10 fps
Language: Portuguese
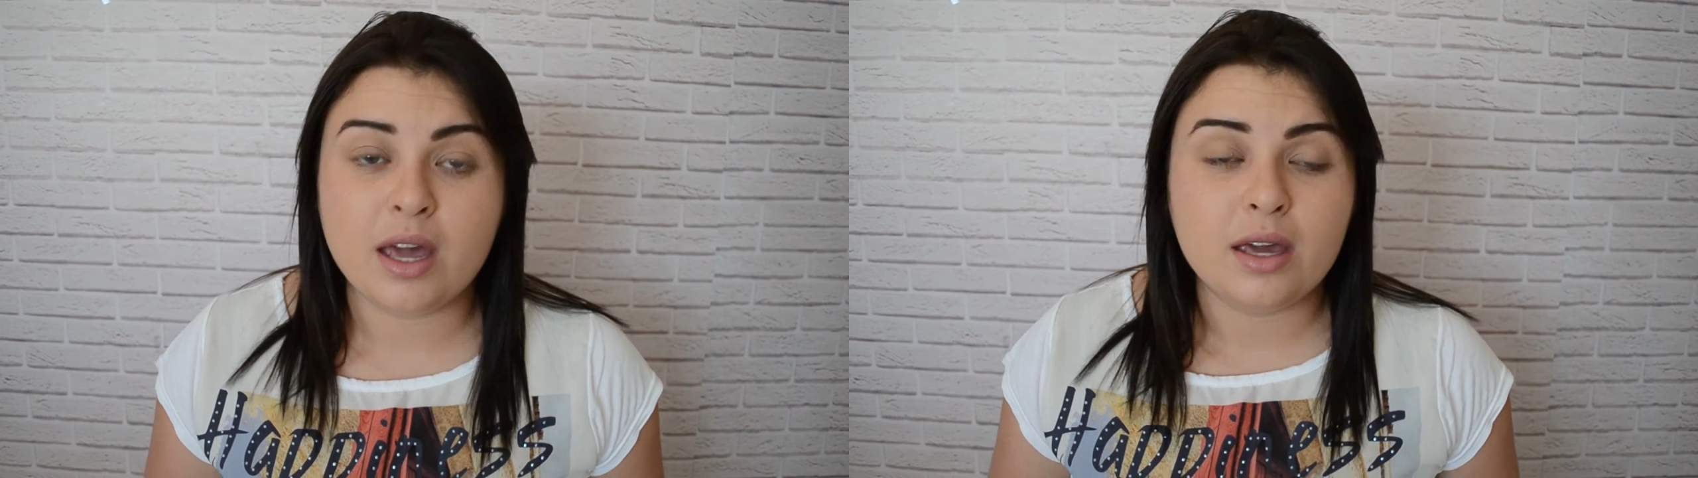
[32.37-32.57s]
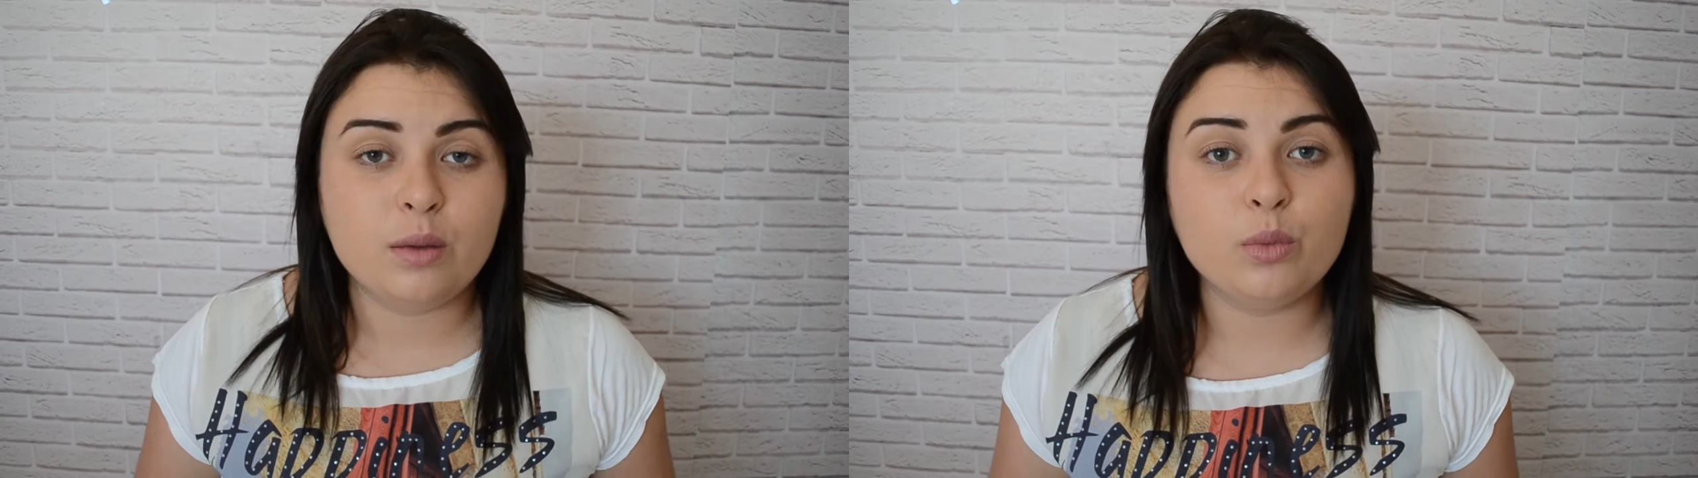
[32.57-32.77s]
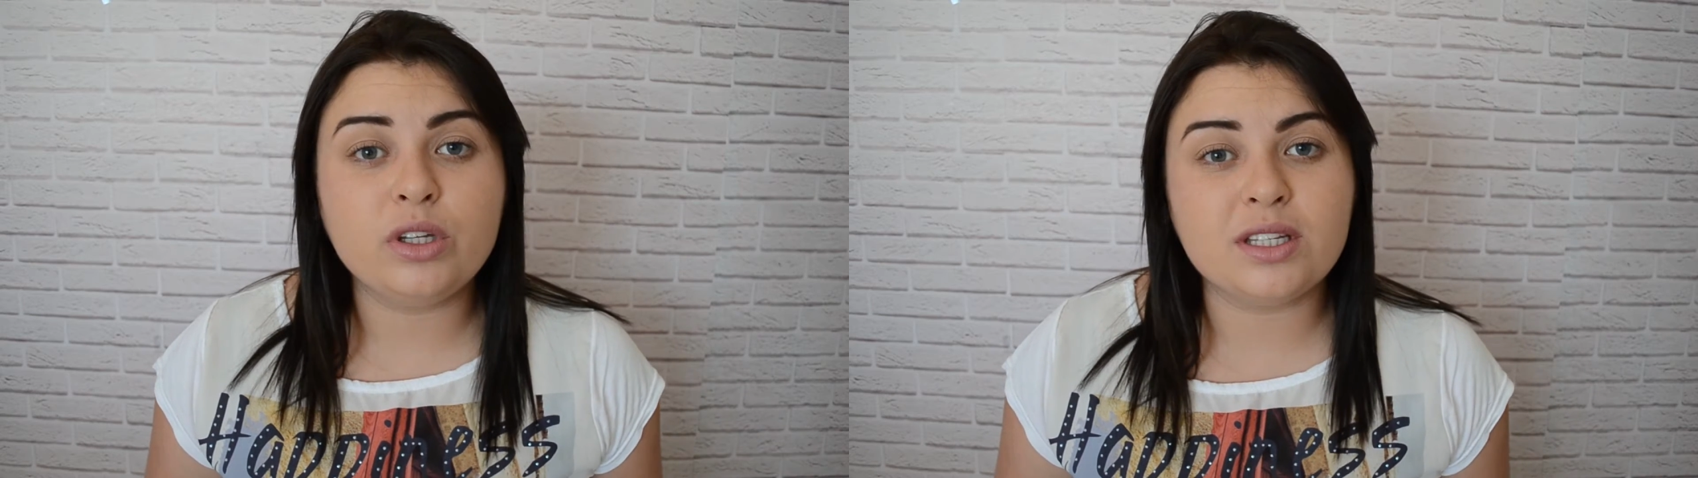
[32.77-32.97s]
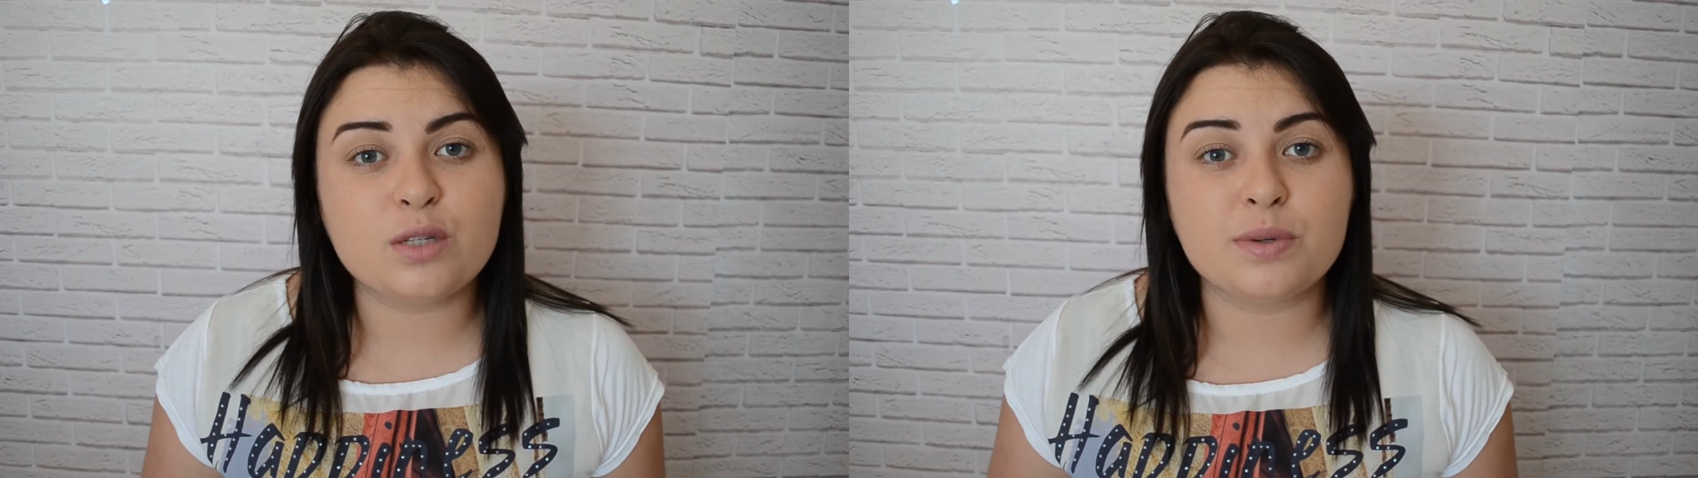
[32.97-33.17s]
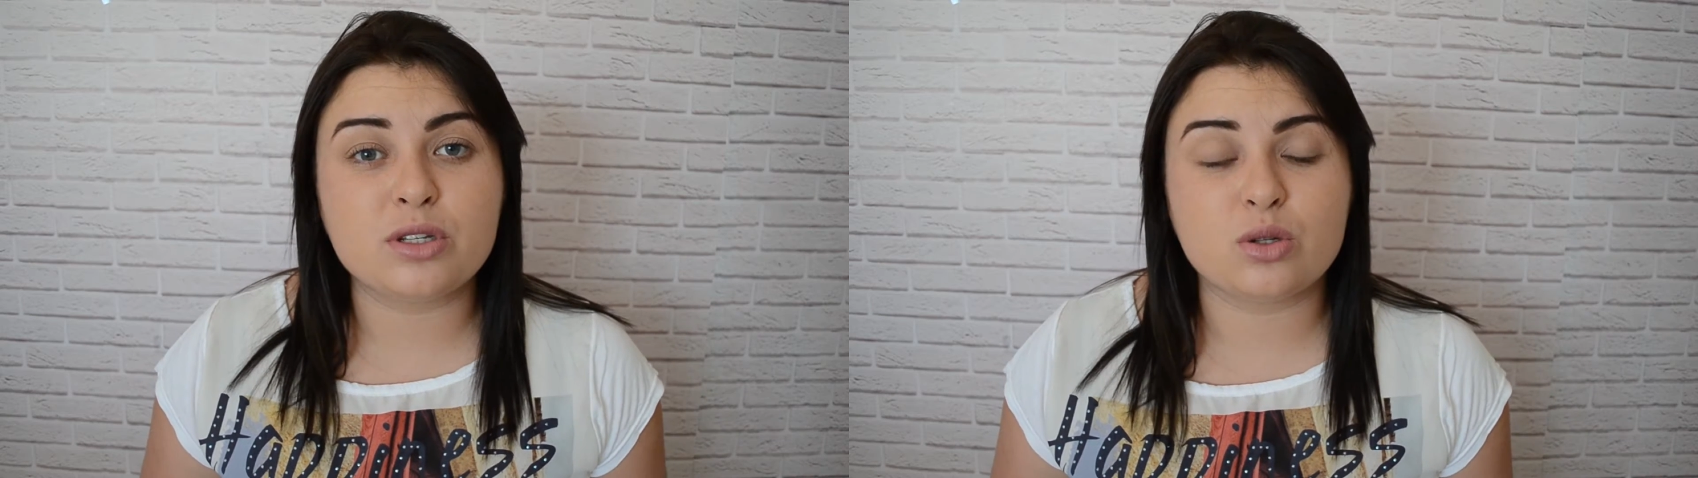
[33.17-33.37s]
E muitas
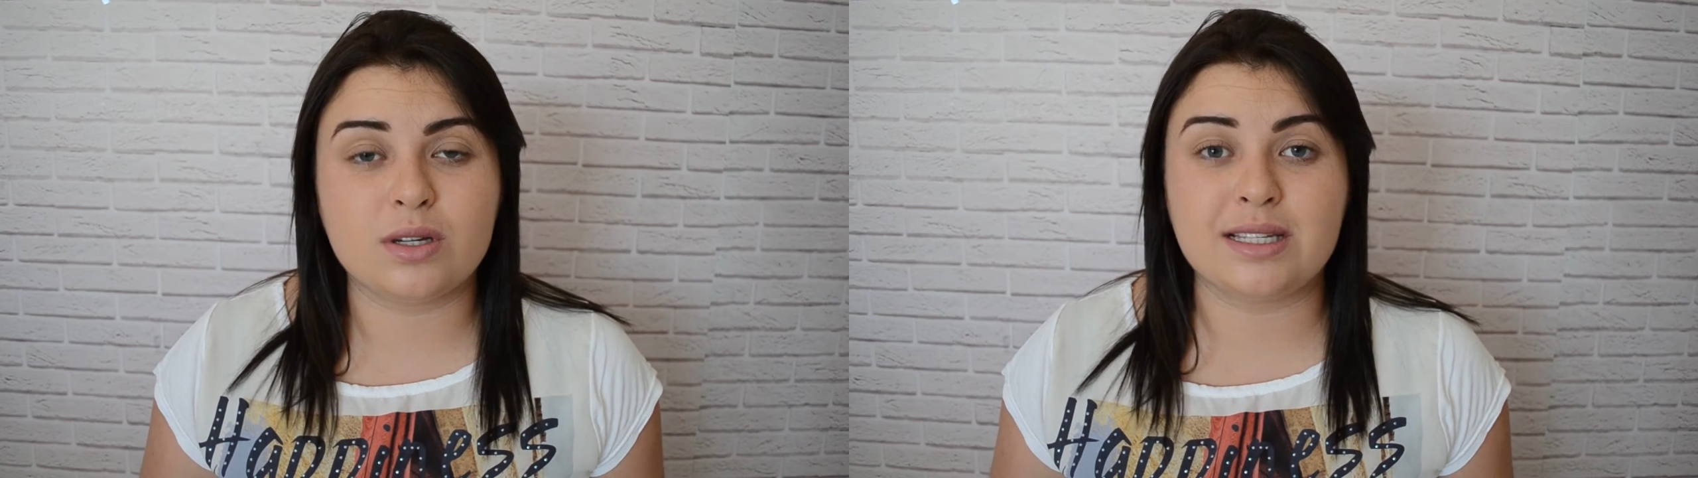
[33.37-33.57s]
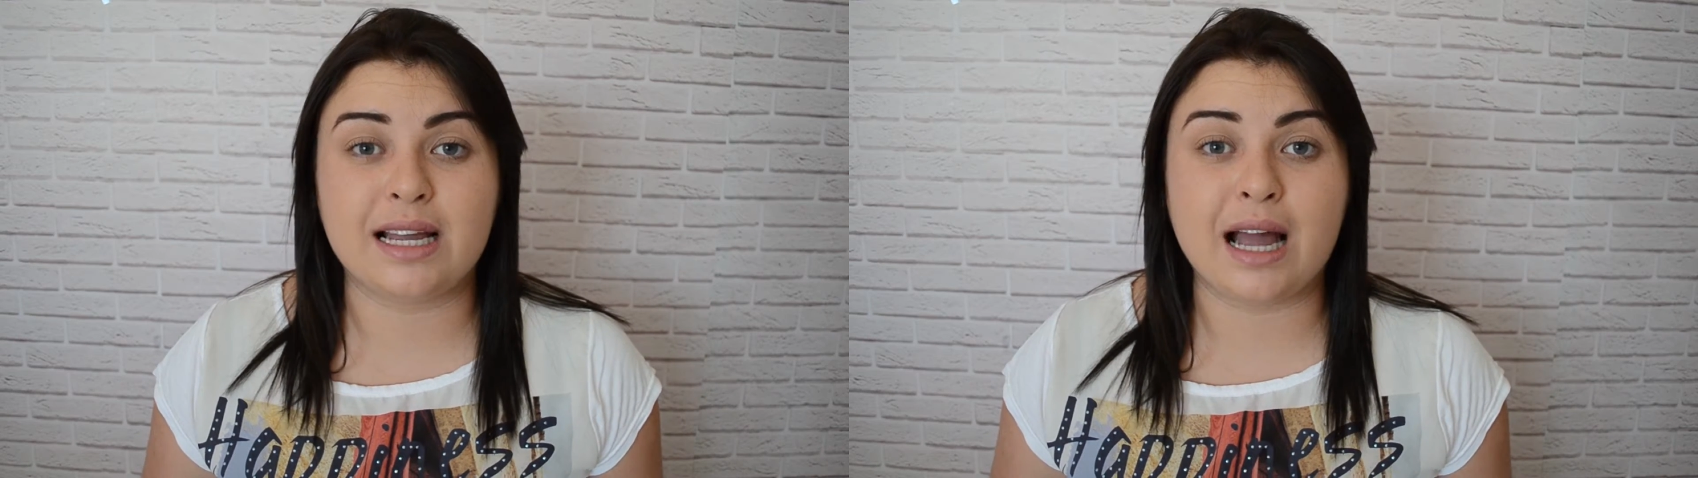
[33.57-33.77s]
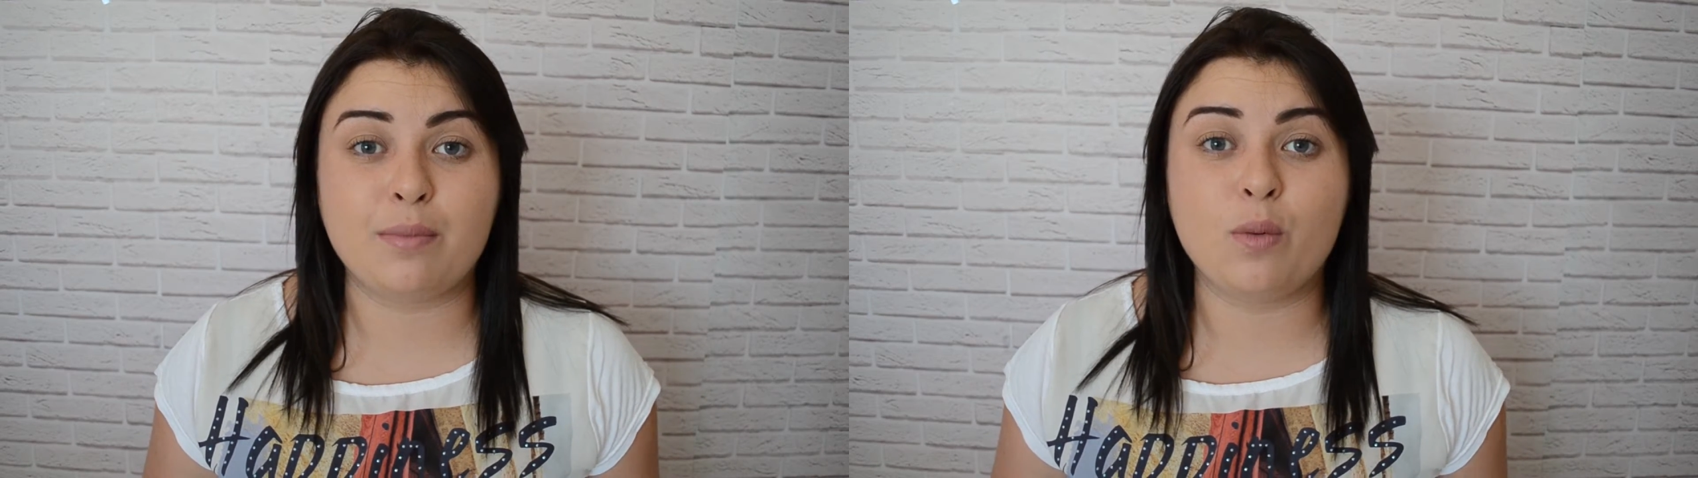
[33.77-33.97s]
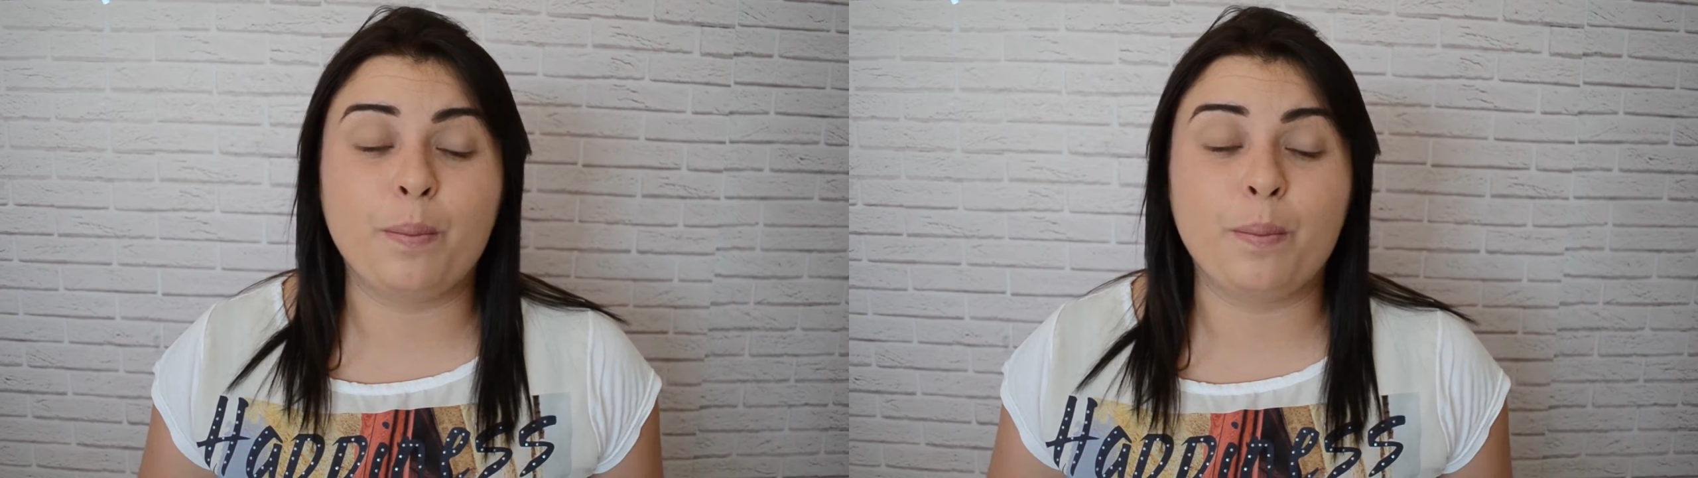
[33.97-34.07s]
pessoas acabam